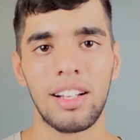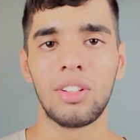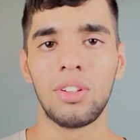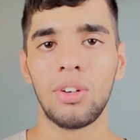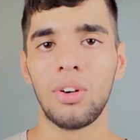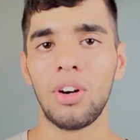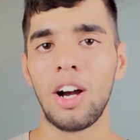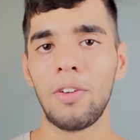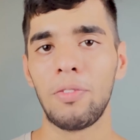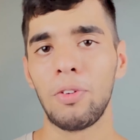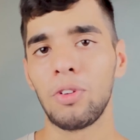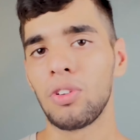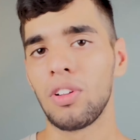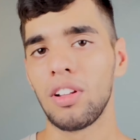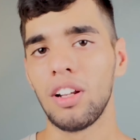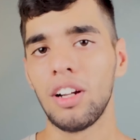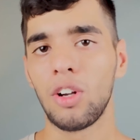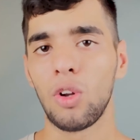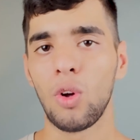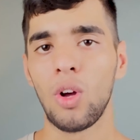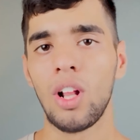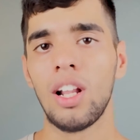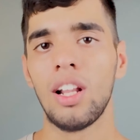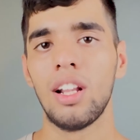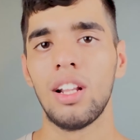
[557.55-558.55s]
तो आप उसके लिए
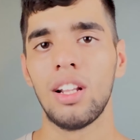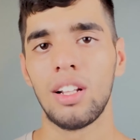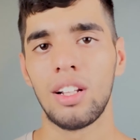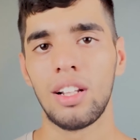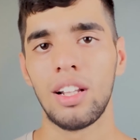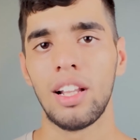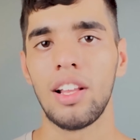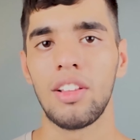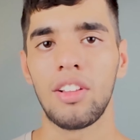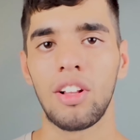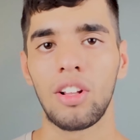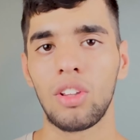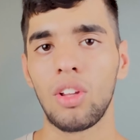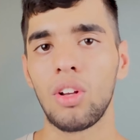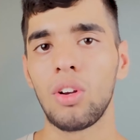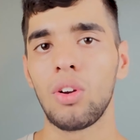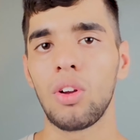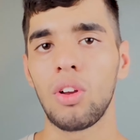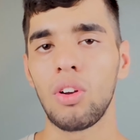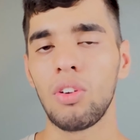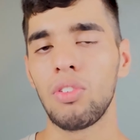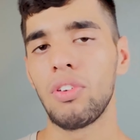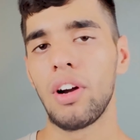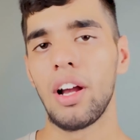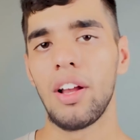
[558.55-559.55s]
12 ले सकते हो
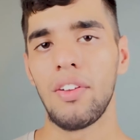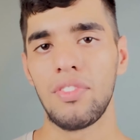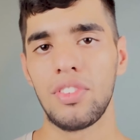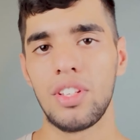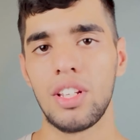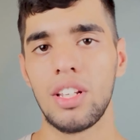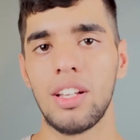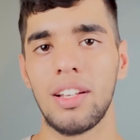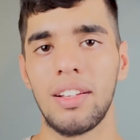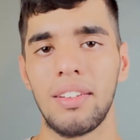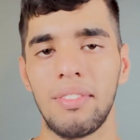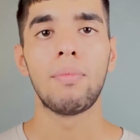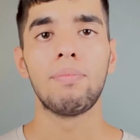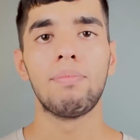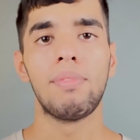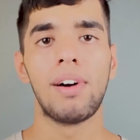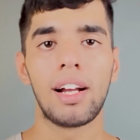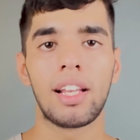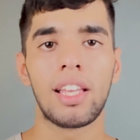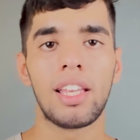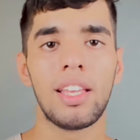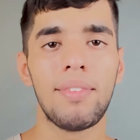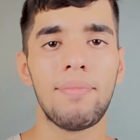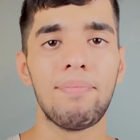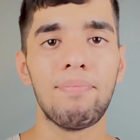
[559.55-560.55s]
क्योंकि फाइव जी है
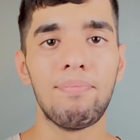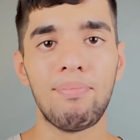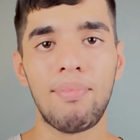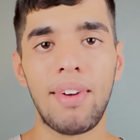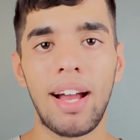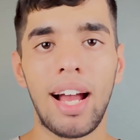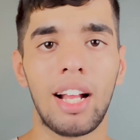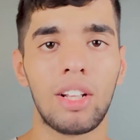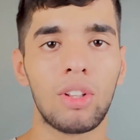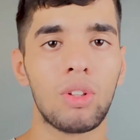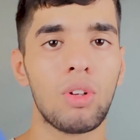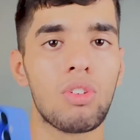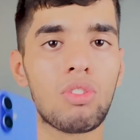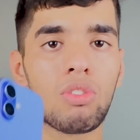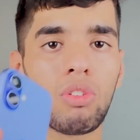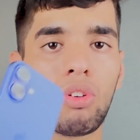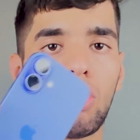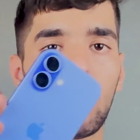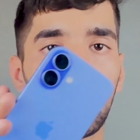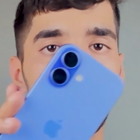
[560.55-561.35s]
बाकी मैं तो उसको